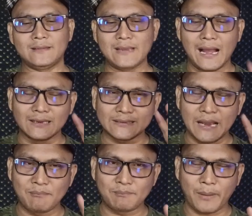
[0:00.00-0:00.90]
Jangan
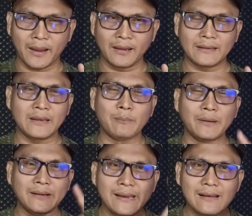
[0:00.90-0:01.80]
sampai dia
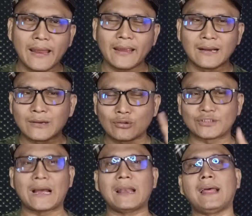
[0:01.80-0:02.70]
menilai engkau
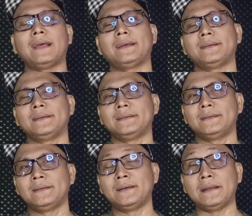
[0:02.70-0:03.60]
salah
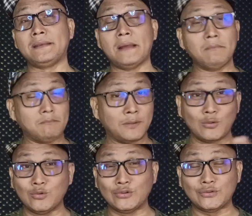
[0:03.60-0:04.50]
dan
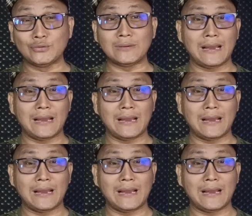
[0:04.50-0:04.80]
berujung